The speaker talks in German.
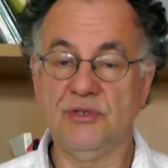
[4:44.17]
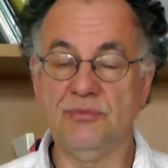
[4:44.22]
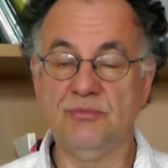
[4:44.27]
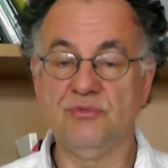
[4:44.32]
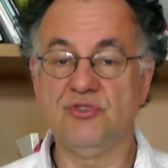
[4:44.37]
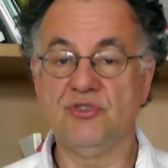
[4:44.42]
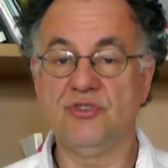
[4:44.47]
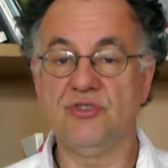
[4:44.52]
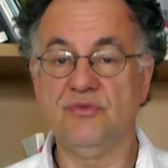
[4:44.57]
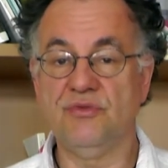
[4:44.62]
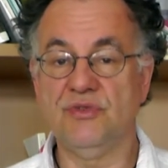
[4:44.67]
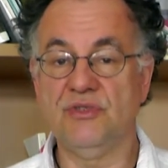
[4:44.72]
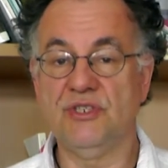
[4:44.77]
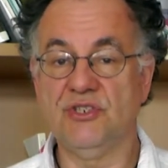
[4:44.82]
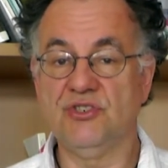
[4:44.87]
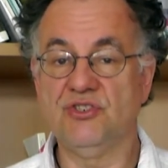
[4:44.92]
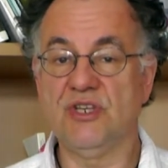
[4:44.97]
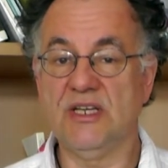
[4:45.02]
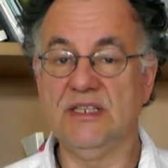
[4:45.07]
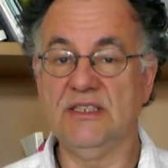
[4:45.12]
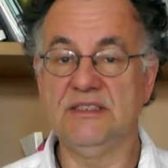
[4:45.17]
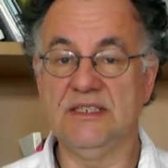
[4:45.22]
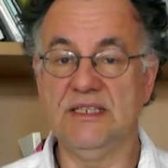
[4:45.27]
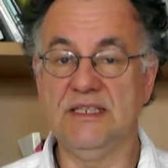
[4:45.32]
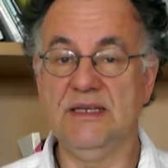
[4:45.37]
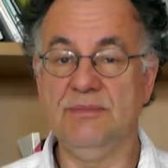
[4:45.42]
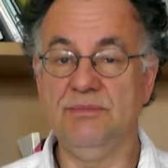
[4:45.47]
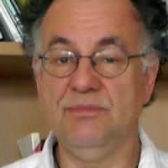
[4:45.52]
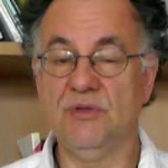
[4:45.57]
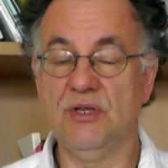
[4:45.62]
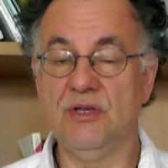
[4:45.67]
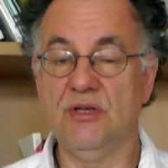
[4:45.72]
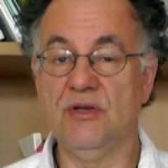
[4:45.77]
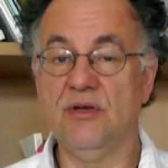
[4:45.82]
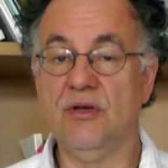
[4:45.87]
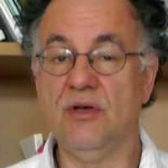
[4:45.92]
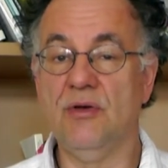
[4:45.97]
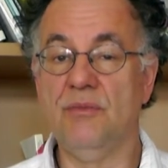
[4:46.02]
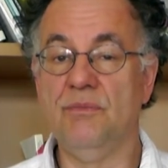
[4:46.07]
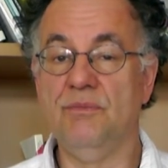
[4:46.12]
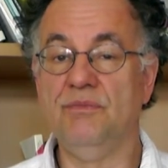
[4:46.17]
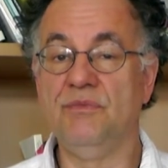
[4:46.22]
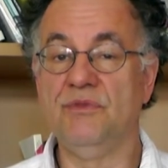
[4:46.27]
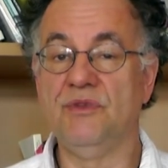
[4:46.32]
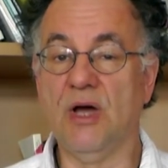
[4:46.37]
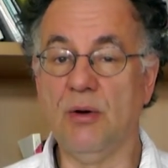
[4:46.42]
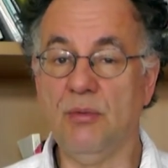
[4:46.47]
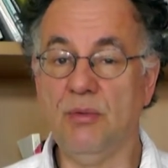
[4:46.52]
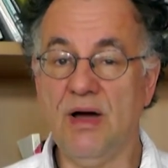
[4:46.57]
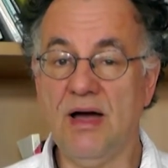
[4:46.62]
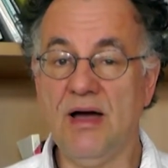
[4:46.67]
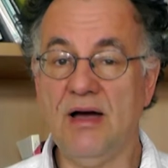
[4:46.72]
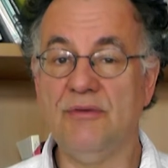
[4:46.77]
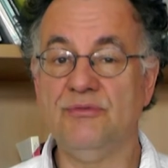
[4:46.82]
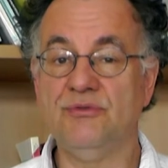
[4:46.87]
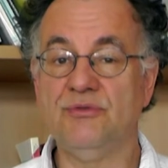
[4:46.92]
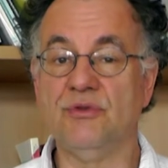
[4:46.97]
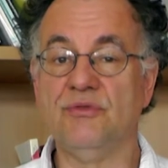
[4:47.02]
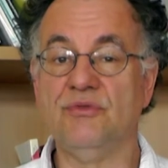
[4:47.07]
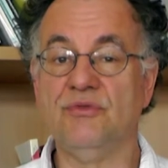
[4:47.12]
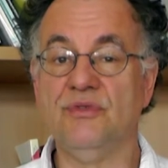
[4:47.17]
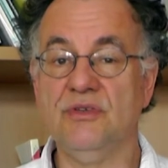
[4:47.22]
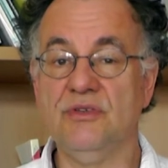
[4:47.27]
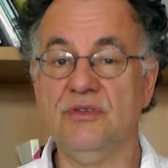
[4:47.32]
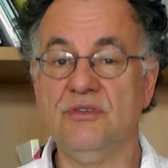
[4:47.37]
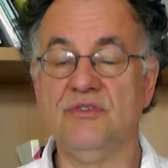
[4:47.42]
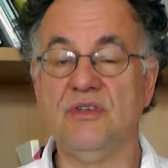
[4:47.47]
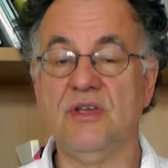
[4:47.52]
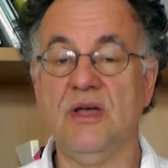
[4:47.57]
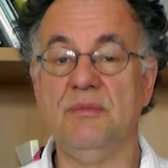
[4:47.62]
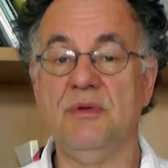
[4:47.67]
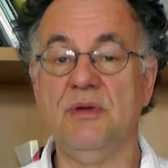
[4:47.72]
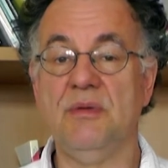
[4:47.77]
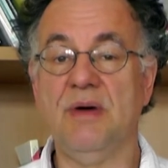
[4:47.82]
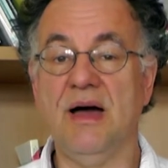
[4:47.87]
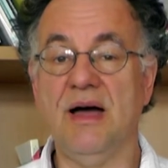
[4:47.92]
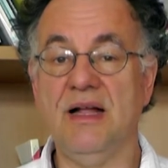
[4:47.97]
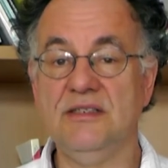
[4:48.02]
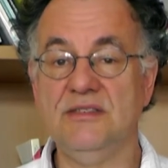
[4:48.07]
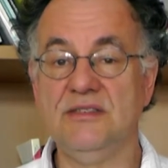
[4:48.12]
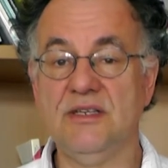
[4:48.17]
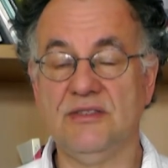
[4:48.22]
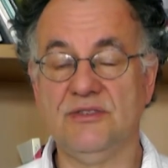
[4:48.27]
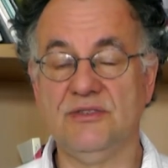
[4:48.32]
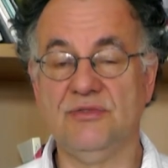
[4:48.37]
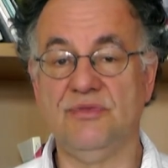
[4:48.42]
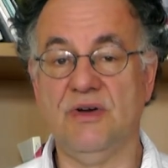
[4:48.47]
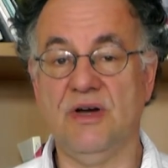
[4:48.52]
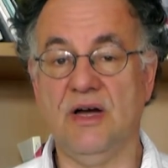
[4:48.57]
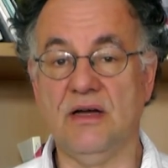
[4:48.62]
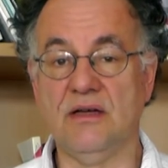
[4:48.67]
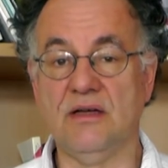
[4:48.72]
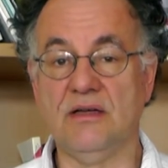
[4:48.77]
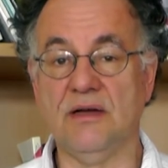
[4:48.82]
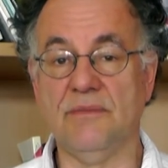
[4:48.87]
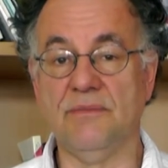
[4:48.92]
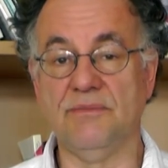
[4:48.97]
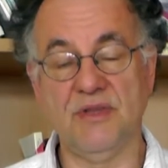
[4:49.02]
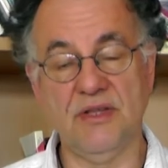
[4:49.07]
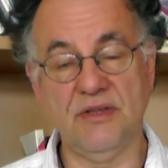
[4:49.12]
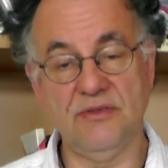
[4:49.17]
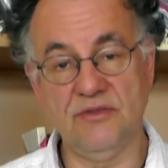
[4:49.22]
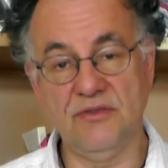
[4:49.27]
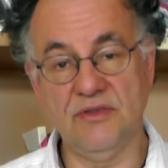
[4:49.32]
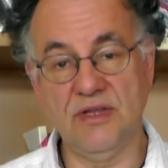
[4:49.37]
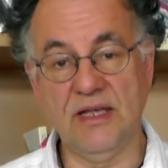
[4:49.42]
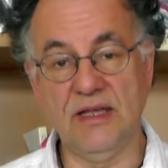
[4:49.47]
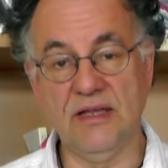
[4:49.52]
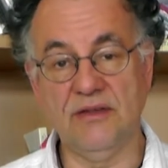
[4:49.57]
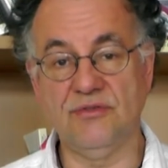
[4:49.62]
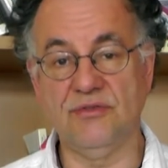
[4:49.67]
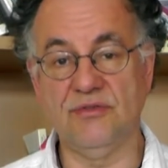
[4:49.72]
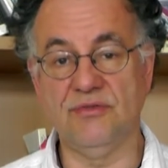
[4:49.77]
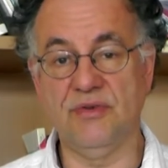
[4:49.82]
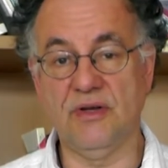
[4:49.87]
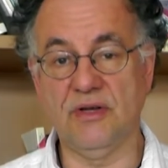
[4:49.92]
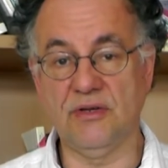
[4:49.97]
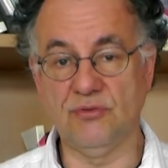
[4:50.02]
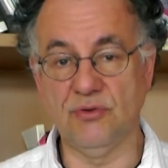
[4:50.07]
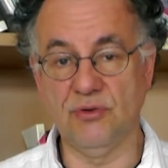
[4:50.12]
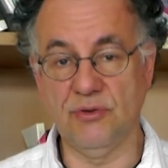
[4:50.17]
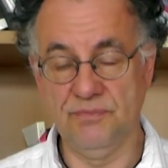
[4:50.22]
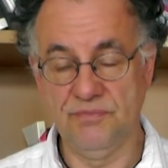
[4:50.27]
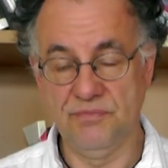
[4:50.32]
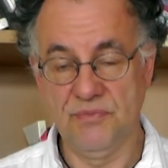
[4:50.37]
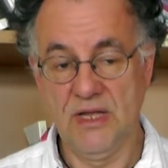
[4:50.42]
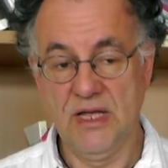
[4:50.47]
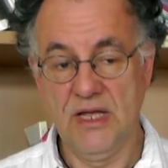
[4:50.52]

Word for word: dem, von der Stressebene dauerhaft und wirksam im Alltag zu verankern. Das ist der erste Faktor.